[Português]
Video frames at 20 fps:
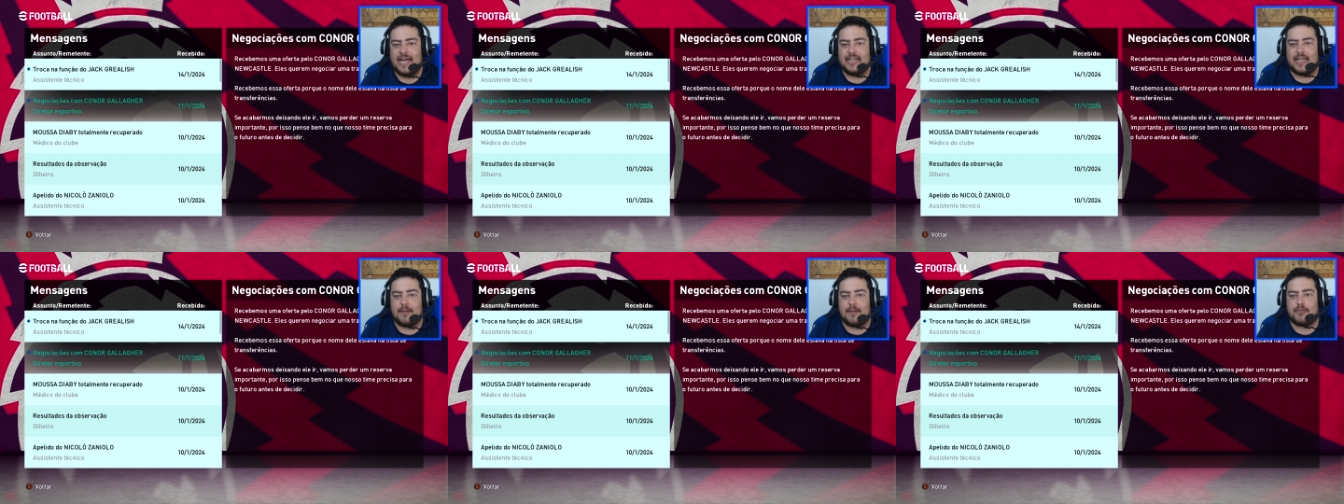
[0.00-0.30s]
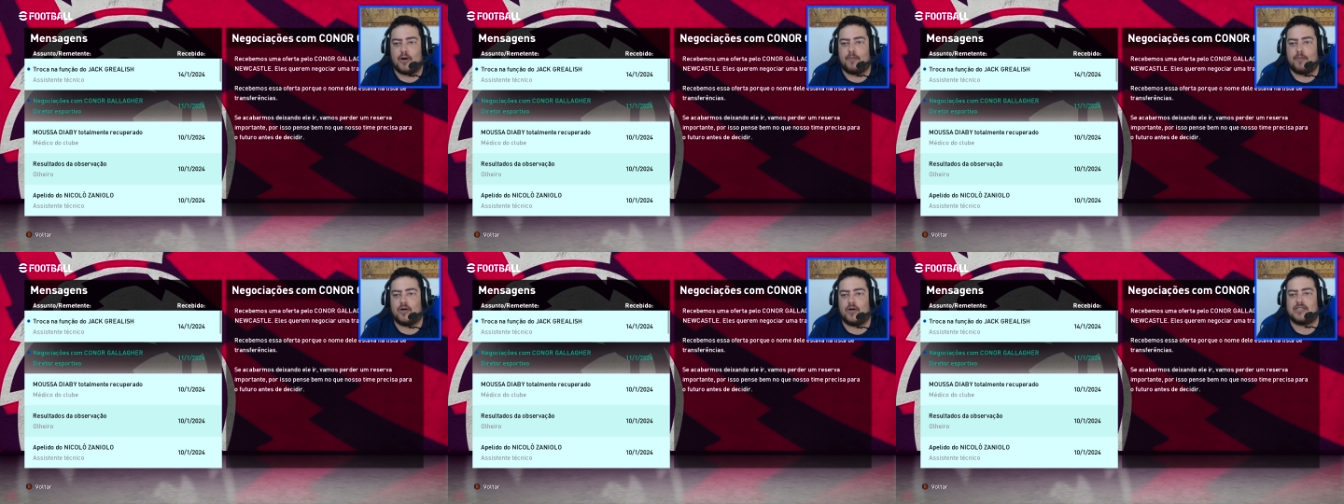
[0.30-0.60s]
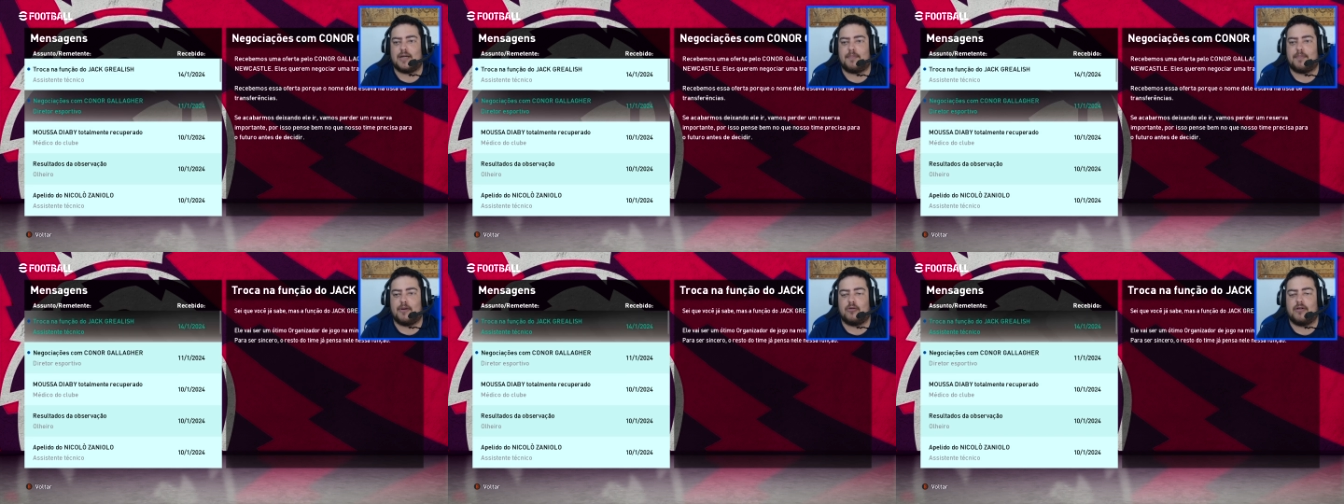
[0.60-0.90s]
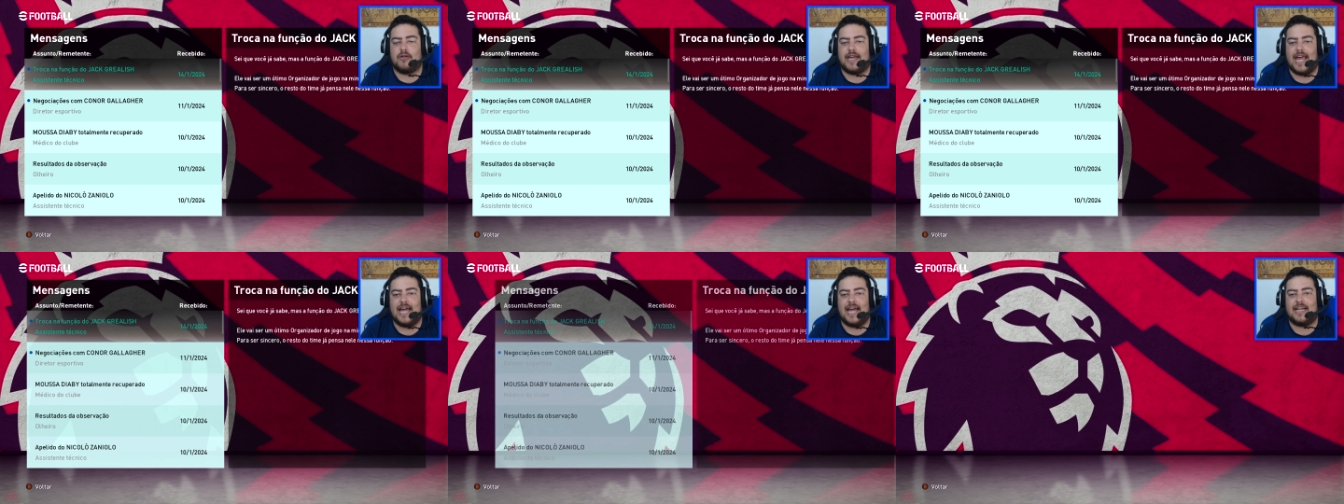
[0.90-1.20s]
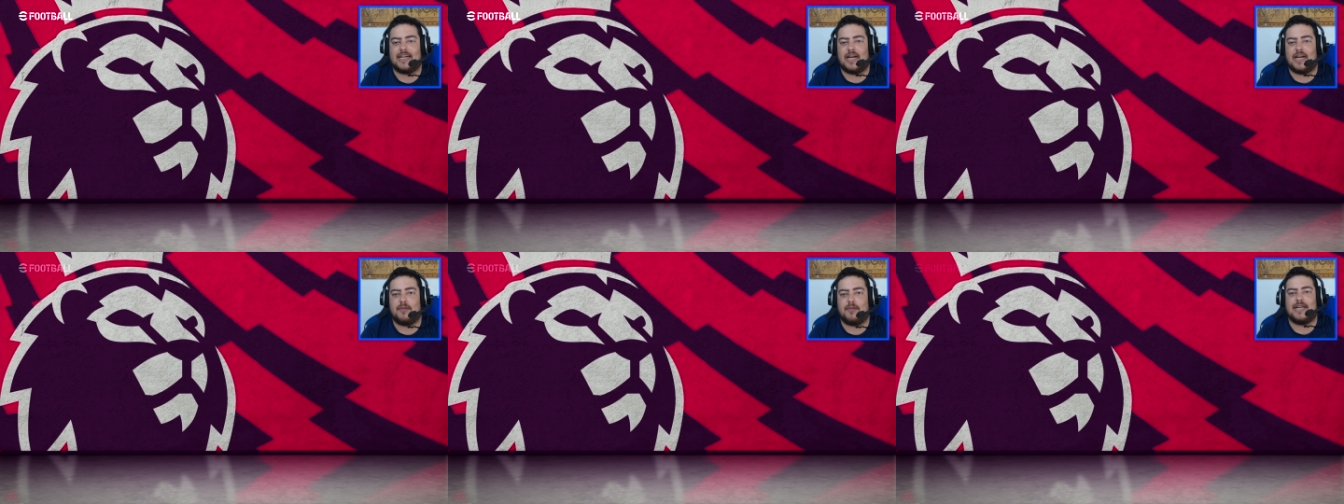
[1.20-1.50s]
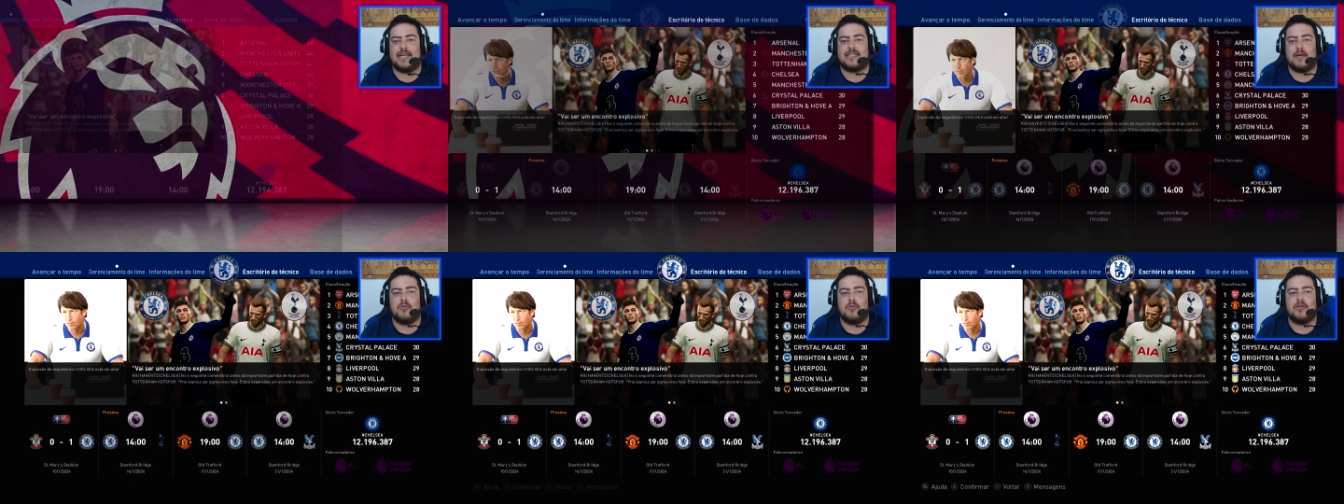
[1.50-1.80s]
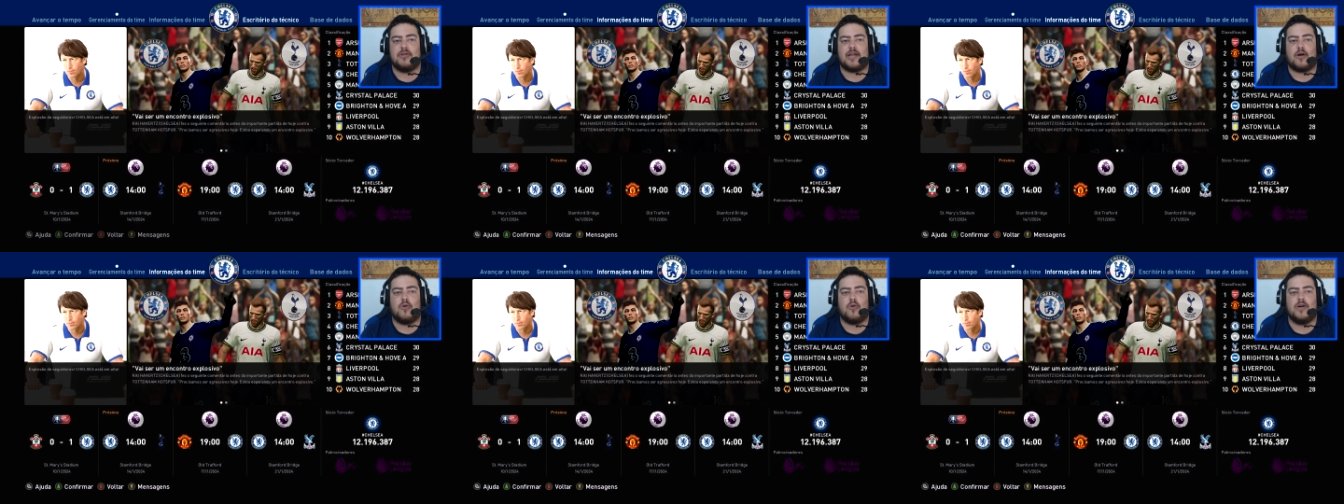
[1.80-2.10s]
Tem proposta pelo Gallagher, mas tem
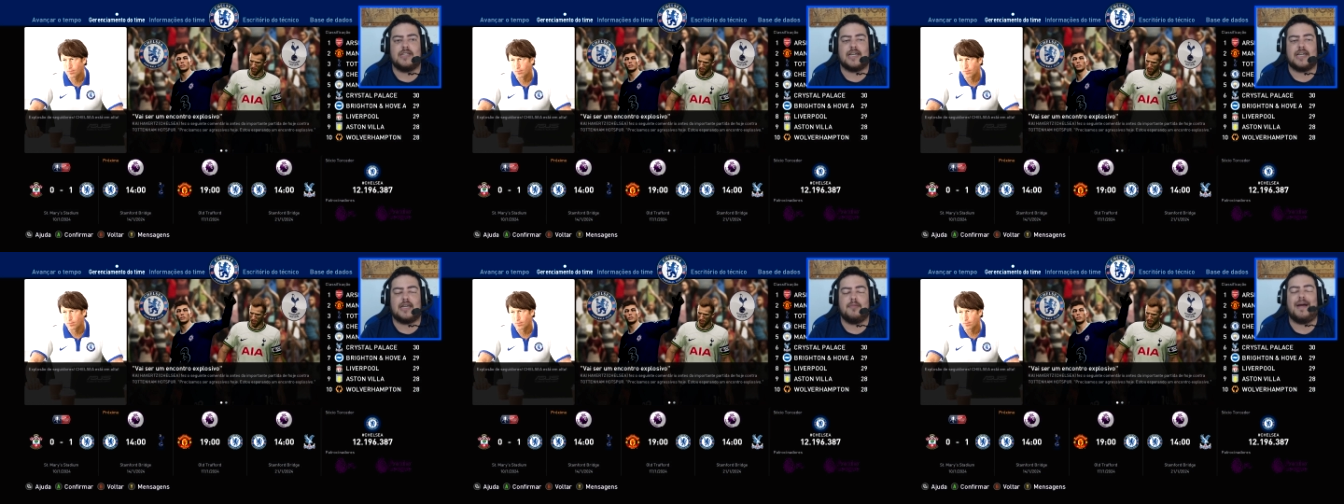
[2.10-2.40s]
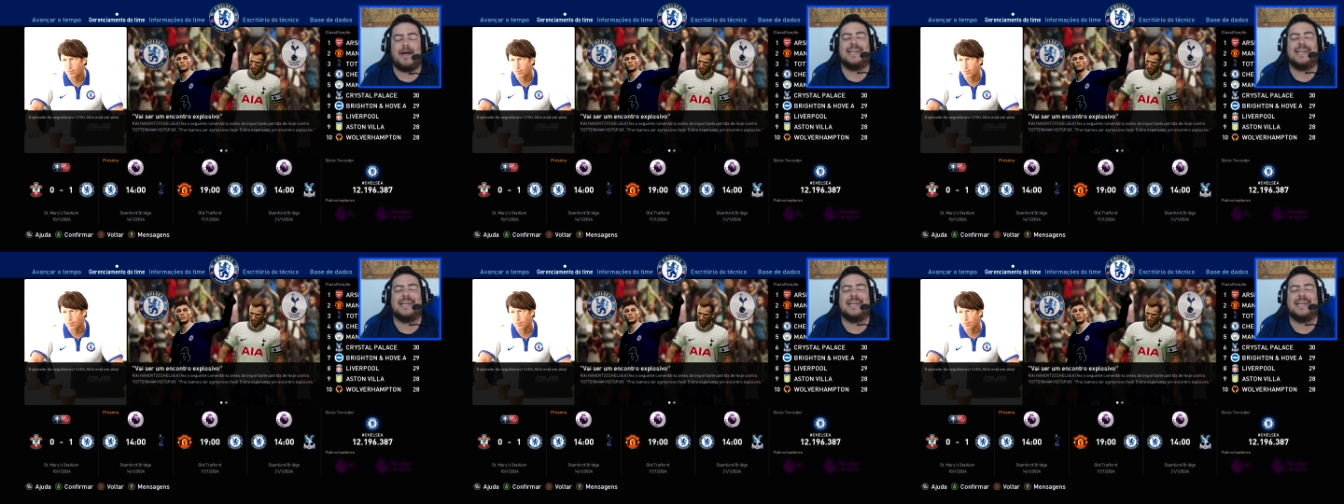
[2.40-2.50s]
muita coisa aqui.